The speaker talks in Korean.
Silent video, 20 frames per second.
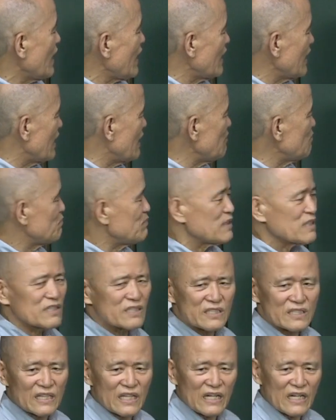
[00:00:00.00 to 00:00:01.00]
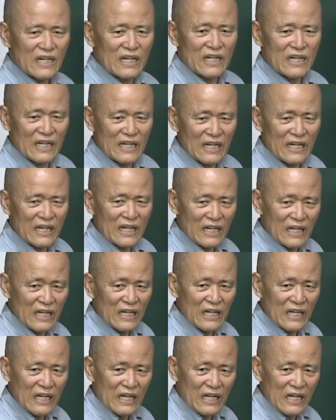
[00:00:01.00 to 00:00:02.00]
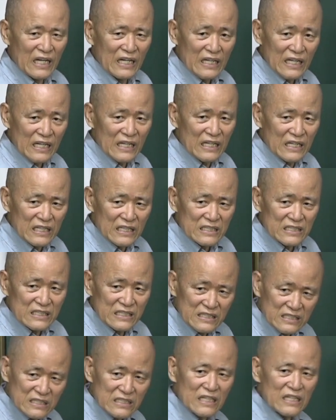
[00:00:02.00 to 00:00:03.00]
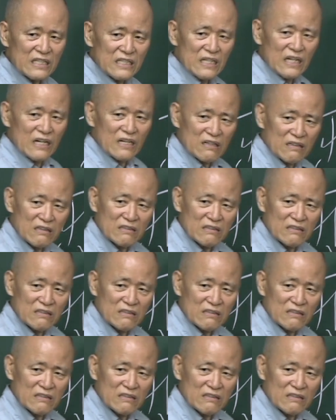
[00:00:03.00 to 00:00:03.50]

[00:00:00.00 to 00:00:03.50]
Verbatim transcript: 하나의 비극이다. 에? 예? 인생이라는